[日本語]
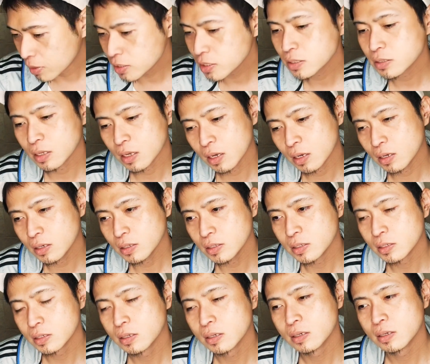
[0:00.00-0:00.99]
まずね、
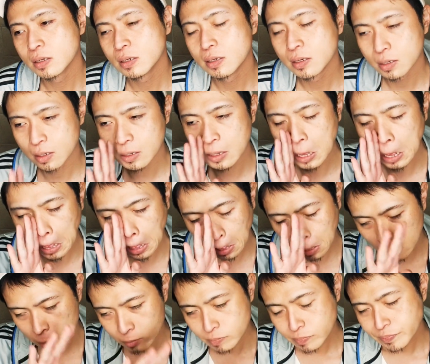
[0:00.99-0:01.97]

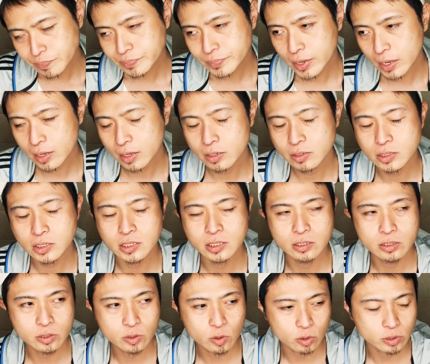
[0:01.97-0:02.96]
竹内
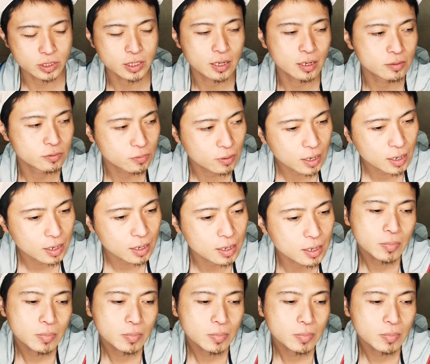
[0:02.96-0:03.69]
優子さんは、